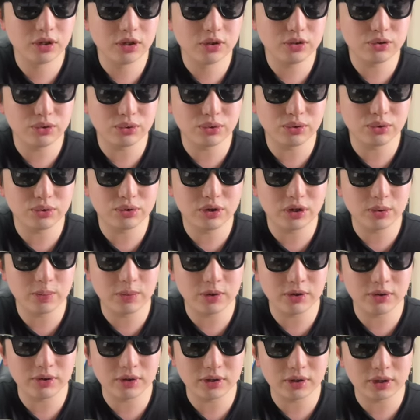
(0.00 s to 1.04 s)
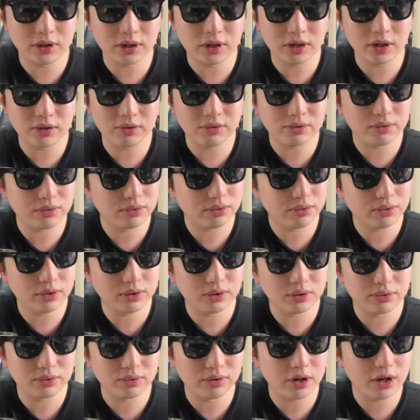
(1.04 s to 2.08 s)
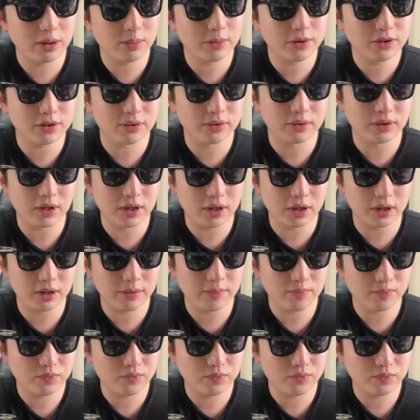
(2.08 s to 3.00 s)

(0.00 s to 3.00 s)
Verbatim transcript: ショートスリーパーの方がすごい羨ましくて、